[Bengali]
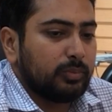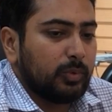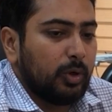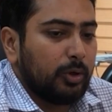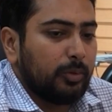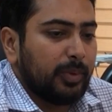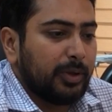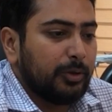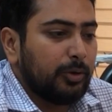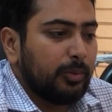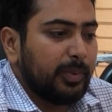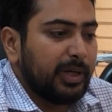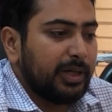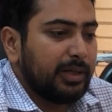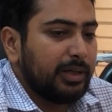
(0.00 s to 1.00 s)

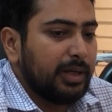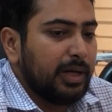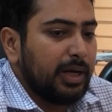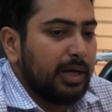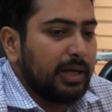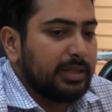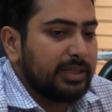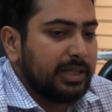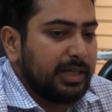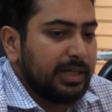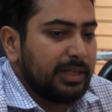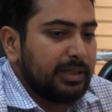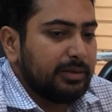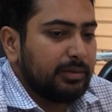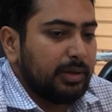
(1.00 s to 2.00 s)
গণমাধ্যমের যেই
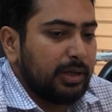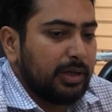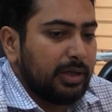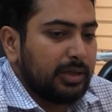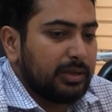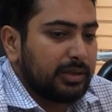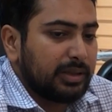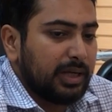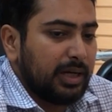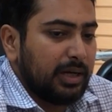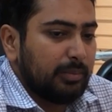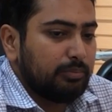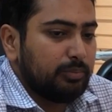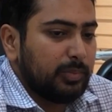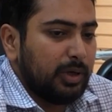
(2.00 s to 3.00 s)
একটা
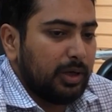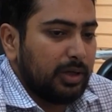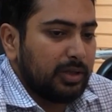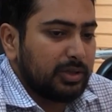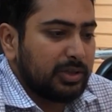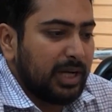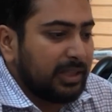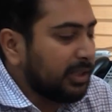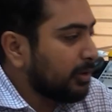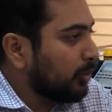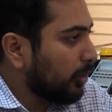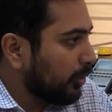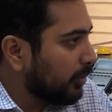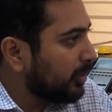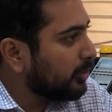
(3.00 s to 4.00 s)
স্বাধীন
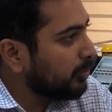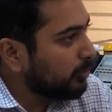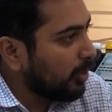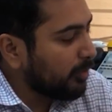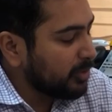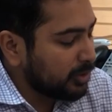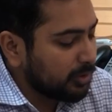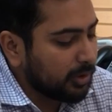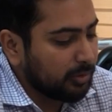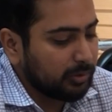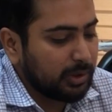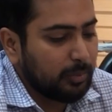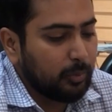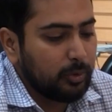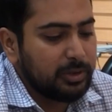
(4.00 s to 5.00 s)
গণমাধ্যম কমিশনের
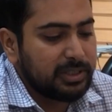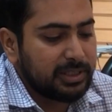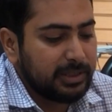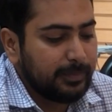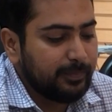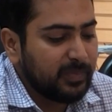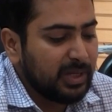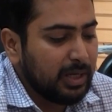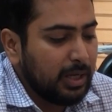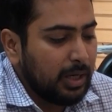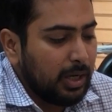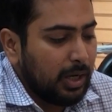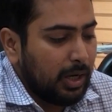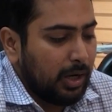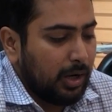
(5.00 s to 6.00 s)
কথা বলছি
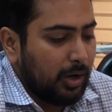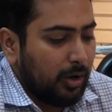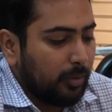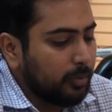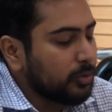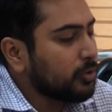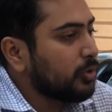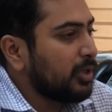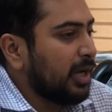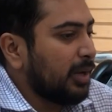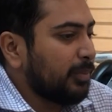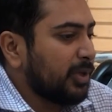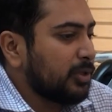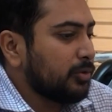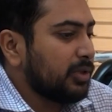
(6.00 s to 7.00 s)
অবশ্যই
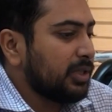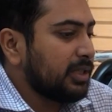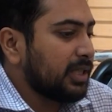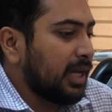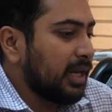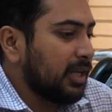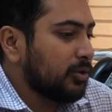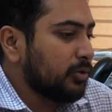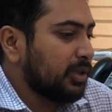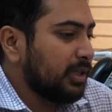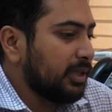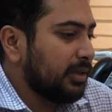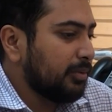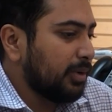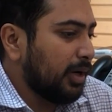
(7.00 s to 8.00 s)
আমরা যদি তারা যদি
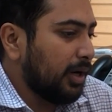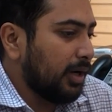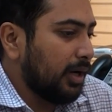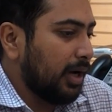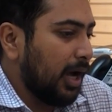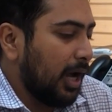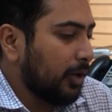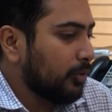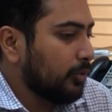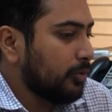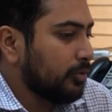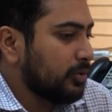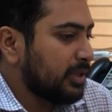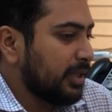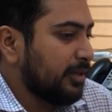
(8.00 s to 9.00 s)
আরও
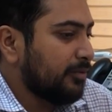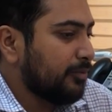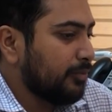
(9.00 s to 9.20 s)
যেই